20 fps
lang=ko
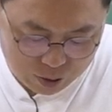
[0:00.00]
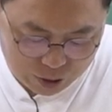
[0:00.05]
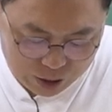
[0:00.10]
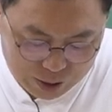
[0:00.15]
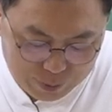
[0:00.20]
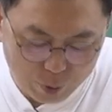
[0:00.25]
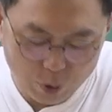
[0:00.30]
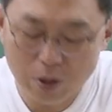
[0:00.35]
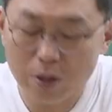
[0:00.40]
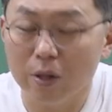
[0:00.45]

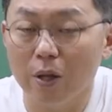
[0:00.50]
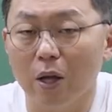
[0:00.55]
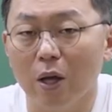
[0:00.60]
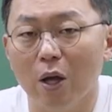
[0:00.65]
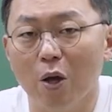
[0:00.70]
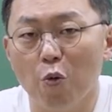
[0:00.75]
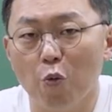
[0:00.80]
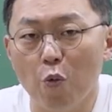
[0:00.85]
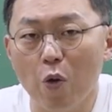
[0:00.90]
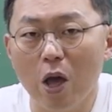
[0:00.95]

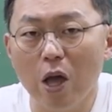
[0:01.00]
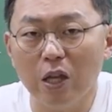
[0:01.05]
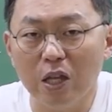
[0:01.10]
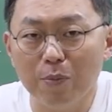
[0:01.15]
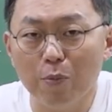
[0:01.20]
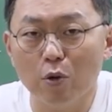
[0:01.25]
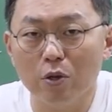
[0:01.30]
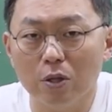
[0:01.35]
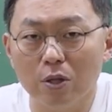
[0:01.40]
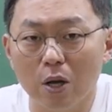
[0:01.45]
2번인데 왜
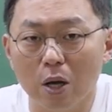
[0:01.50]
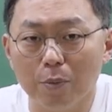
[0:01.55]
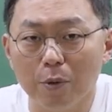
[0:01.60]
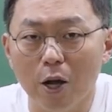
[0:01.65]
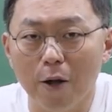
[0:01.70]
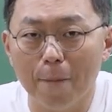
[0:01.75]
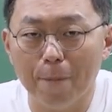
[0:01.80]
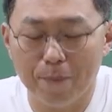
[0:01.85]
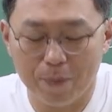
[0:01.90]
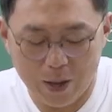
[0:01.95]

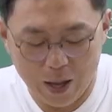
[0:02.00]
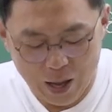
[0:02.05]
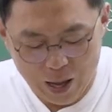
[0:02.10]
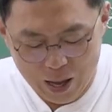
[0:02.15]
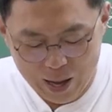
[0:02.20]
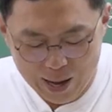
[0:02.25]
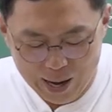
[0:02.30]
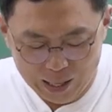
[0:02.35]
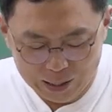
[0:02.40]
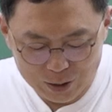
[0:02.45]
2번이냐면
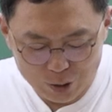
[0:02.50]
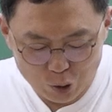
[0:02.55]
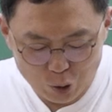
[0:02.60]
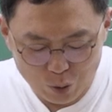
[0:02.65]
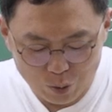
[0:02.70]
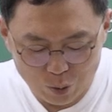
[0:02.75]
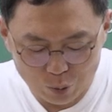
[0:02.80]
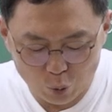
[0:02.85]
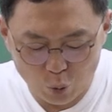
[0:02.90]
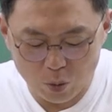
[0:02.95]

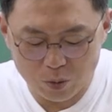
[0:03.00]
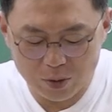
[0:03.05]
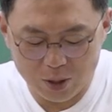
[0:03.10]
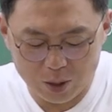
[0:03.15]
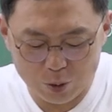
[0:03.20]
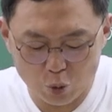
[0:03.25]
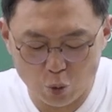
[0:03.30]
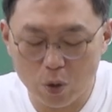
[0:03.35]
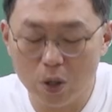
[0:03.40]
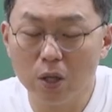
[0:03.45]
한청
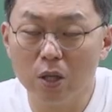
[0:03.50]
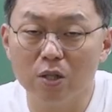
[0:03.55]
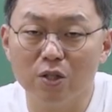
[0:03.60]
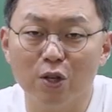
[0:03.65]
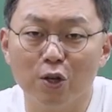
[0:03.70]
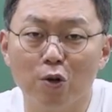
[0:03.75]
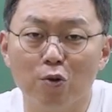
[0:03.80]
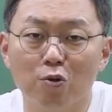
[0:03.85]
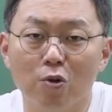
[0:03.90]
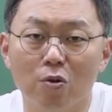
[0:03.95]
통상조약이
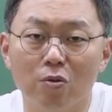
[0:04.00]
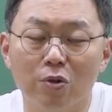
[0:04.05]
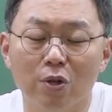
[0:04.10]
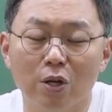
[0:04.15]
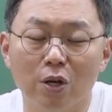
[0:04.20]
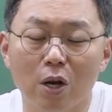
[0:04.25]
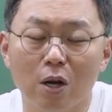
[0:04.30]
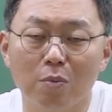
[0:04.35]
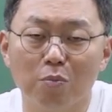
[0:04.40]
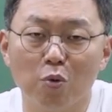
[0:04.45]

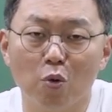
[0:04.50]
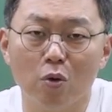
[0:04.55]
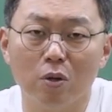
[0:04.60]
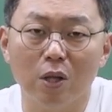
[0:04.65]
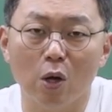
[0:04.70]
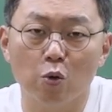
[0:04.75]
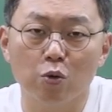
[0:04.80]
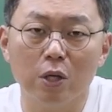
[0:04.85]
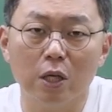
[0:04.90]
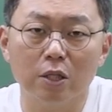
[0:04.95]
체결되었다라는 표현이
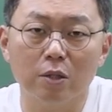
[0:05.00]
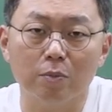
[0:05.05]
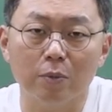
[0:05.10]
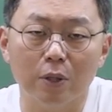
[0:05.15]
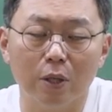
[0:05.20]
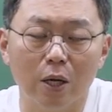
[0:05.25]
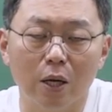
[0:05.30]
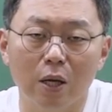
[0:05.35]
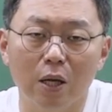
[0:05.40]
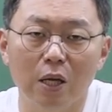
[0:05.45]
나오지
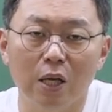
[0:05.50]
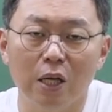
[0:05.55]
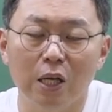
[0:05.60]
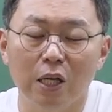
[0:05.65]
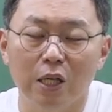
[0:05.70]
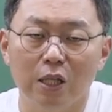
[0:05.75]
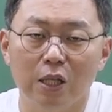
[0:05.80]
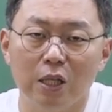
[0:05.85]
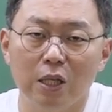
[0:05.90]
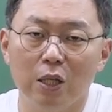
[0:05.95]
않습니까?
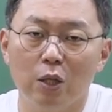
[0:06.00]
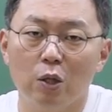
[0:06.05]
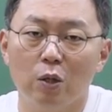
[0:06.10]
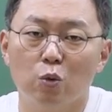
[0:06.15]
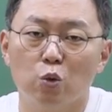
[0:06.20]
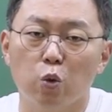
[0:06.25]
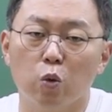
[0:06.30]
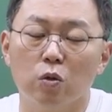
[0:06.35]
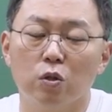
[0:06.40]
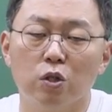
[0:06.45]

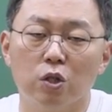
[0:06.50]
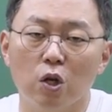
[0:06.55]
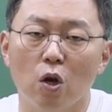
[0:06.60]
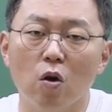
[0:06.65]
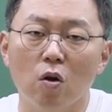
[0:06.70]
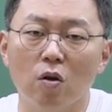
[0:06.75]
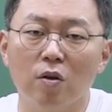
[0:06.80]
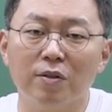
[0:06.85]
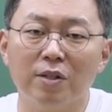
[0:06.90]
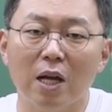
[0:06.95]
이
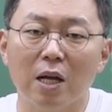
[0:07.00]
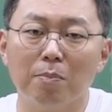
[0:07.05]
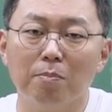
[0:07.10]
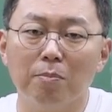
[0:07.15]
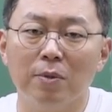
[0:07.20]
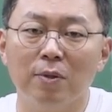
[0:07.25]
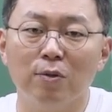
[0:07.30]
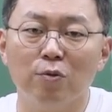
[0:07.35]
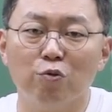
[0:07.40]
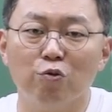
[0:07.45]
조청
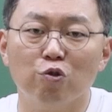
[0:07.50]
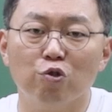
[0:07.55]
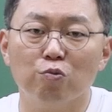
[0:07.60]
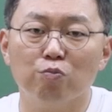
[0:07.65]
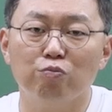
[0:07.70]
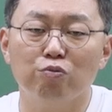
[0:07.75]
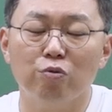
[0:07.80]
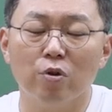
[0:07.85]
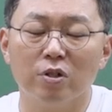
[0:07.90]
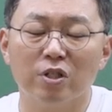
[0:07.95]
상민 수륙
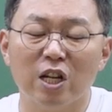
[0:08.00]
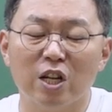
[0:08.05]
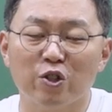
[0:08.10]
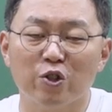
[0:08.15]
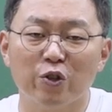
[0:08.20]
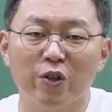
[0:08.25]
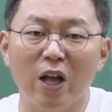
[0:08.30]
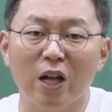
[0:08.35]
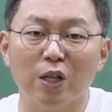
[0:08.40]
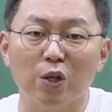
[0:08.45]
무역
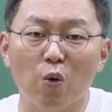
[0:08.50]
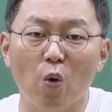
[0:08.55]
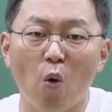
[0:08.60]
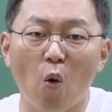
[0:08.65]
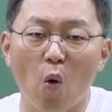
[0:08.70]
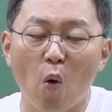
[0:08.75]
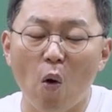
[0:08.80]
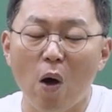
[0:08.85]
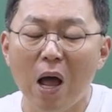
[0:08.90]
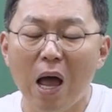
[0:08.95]
장정이
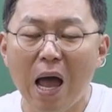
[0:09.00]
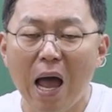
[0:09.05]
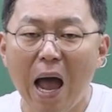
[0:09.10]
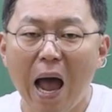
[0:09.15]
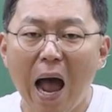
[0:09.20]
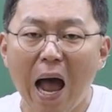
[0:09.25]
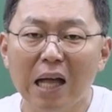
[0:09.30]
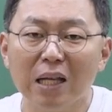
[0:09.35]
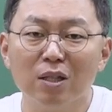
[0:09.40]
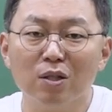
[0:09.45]
아니고
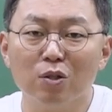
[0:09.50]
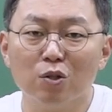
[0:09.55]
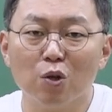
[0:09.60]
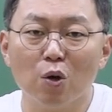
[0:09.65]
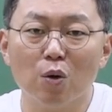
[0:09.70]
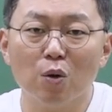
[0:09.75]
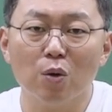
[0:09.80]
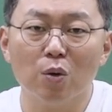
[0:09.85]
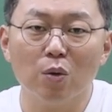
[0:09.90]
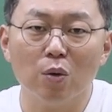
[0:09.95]

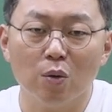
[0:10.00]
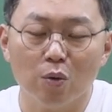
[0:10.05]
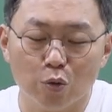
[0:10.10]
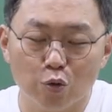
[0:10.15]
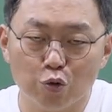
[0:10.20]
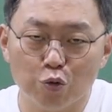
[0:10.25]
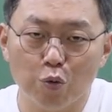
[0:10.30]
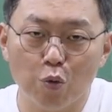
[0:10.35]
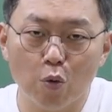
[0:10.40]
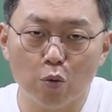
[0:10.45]
한청
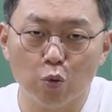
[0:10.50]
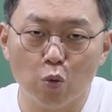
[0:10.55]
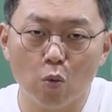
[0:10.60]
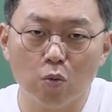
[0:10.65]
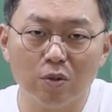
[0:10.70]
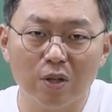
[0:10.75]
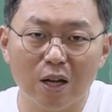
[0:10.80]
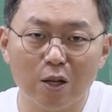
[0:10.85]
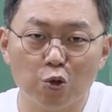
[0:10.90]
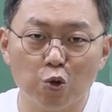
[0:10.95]
수호
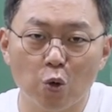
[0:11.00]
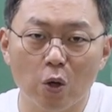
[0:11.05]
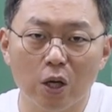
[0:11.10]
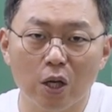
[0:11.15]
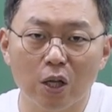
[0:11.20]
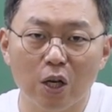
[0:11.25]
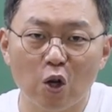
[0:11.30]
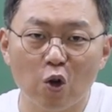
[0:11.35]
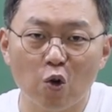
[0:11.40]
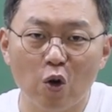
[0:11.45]

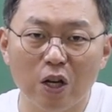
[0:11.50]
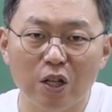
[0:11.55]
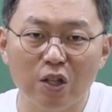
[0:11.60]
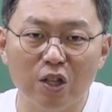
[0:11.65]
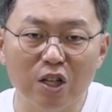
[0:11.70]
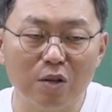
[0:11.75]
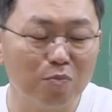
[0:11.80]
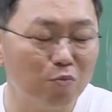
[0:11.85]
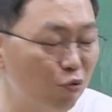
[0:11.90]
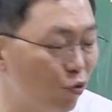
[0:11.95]
통상조약이라고 하는
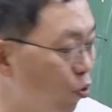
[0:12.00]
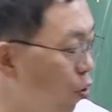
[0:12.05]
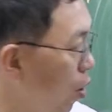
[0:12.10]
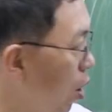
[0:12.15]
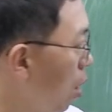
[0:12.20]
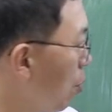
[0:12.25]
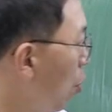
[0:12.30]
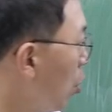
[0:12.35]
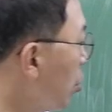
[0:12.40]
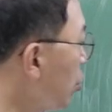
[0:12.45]

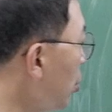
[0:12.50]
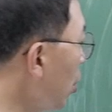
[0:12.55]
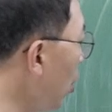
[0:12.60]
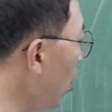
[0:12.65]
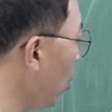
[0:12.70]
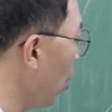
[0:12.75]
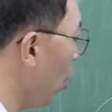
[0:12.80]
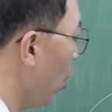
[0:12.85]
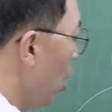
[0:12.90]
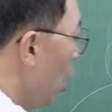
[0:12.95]
이름부터가
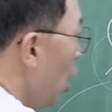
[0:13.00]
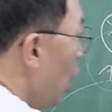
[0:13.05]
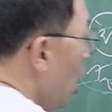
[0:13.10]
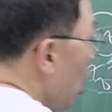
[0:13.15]
벌써